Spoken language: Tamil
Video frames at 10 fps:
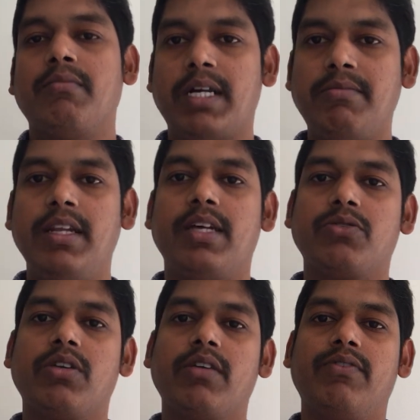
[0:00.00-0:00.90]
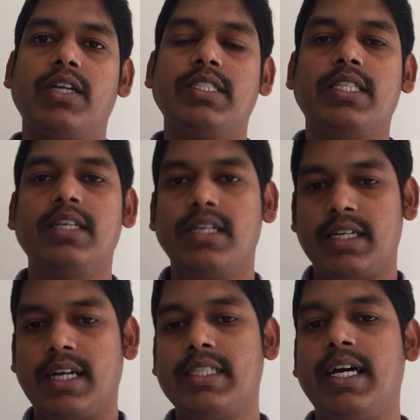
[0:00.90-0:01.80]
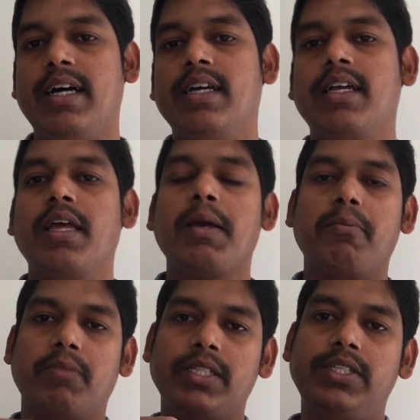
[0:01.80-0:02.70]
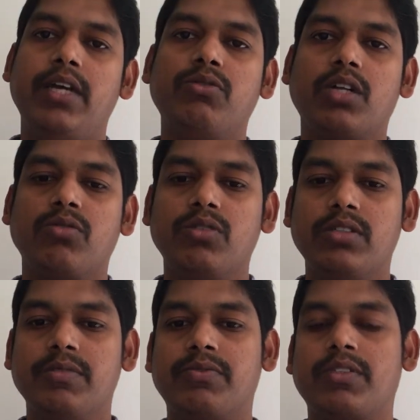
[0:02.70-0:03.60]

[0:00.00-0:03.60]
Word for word: மறுபடியும் நான் சொல்கிறேன் ஃப்ரெண்ட்ஸ் கதா மதிய உணவு